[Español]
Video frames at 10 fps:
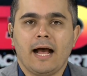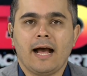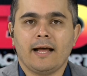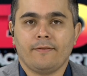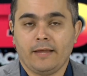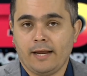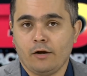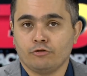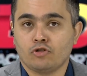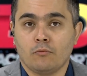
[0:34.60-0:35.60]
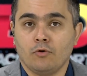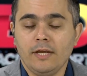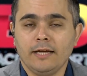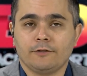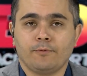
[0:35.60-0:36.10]
Ah, de los
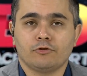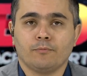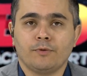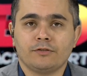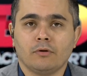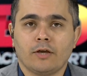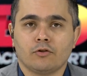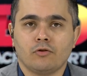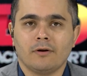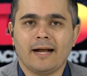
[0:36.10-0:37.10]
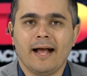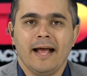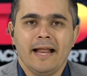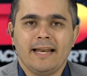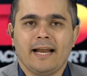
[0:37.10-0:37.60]
comodines, por supuesto, que
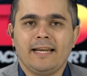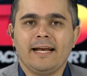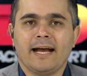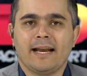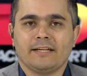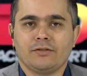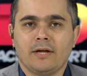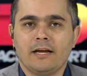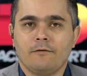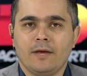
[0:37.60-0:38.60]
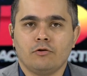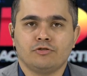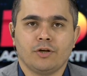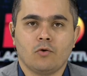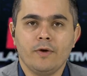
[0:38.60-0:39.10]
otorga la Liga Nacional, el
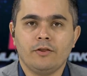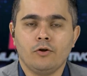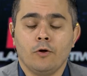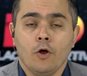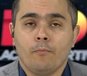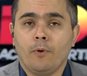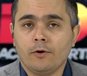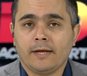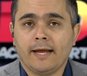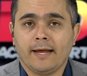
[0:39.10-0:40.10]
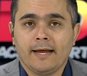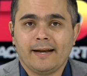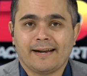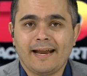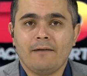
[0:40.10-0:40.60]
viejo circuito, porque
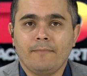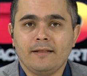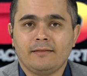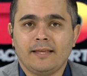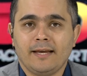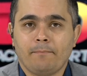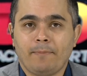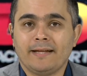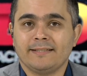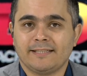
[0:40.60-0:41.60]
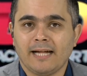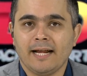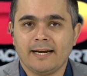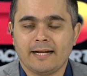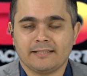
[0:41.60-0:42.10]
realmente
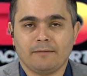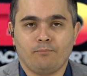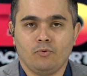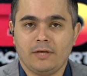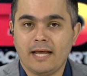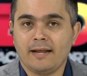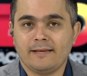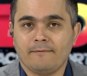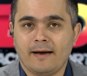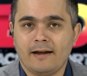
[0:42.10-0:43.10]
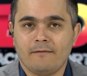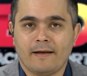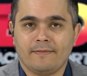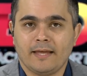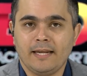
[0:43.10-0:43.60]
pensar en que se pudieran llevar el
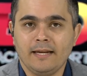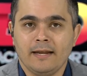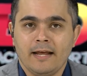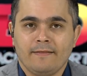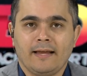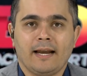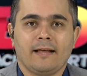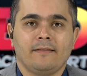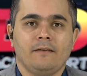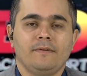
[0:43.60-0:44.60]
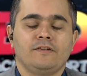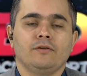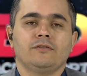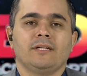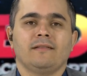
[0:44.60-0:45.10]
banderín de la
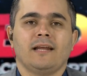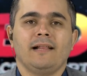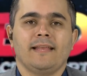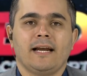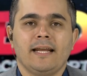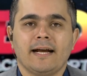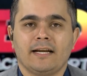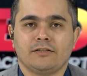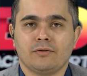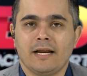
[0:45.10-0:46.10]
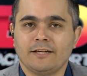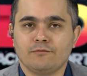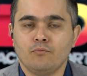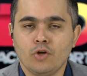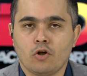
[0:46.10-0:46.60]
división central de la Liga Nacional
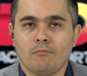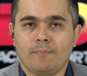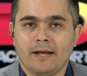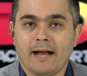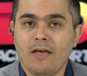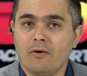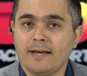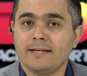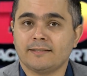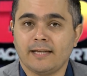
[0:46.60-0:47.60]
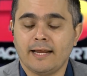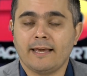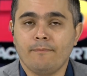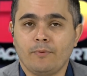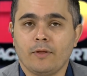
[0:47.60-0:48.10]
es muy complicado. Ahí está el
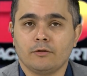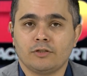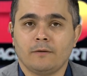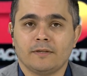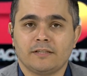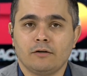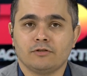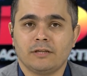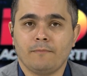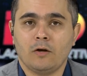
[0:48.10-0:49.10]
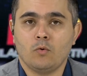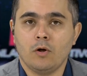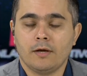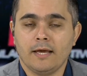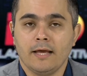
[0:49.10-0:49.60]
equipo de los cerveceros de
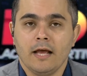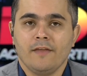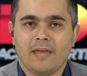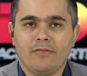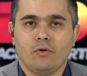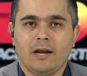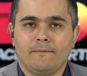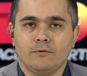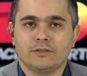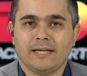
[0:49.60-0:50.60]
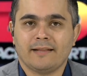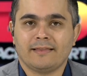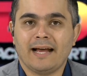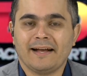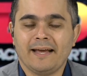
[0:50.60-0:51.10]
Milwaukee dando la voz de
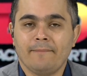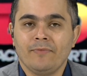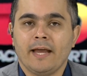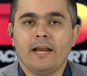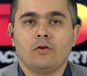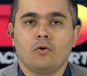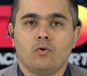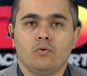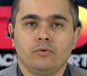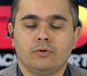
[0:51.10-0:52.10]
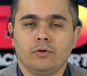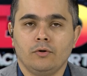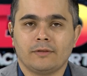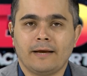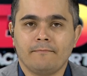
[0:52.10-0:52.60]
ataque, el
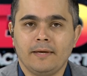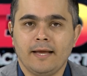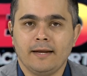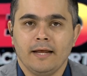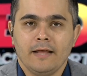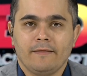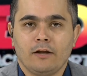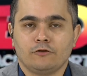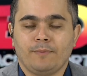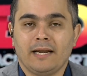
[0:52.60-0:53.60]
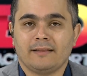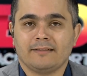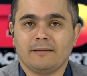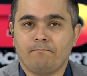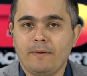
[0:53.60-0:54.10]
conjunto también de los
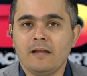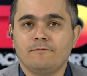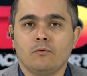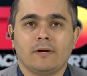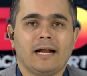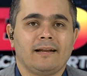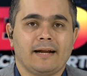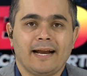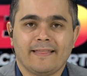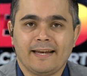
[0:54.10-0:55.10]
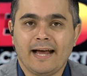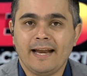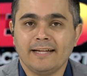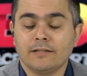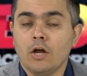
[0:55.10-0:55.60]
piratas de Pittsburgh,
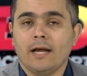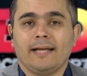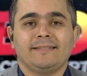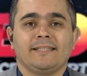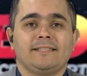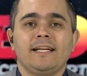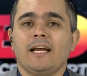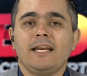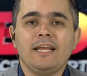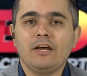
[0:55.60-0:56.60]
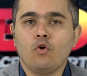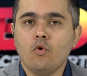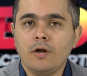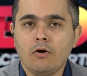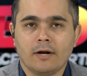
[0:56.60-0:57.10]
Cardenales, es decir,
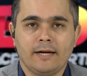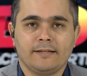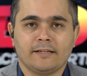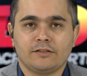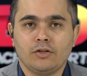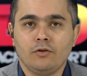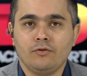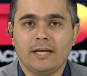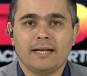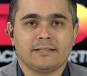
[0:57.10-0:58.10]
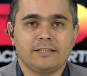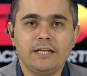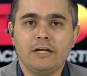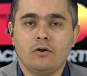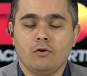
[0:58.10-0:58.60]
ninguna organización de las
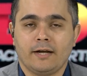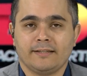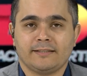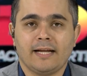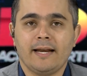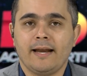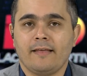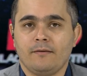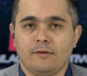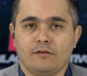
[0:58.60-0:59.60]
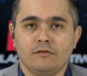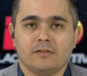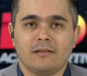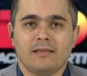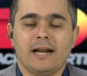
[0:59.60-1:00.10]
cinco que están en la división
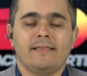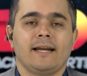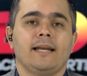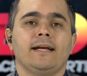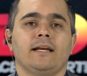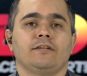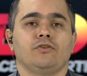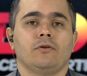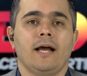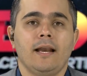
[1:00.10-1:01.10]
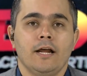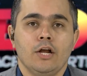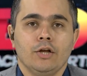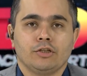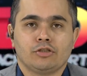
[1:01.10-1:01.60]
central de la Liga Nacional
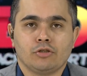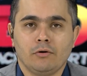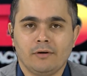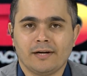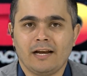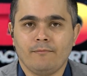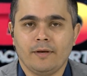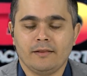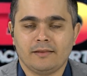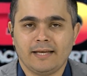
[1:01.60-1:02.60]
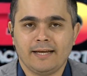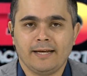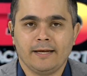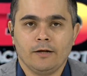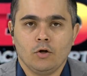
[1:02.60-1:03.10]
son
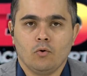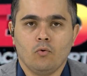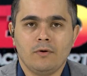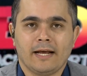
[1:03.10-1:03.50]
realmente un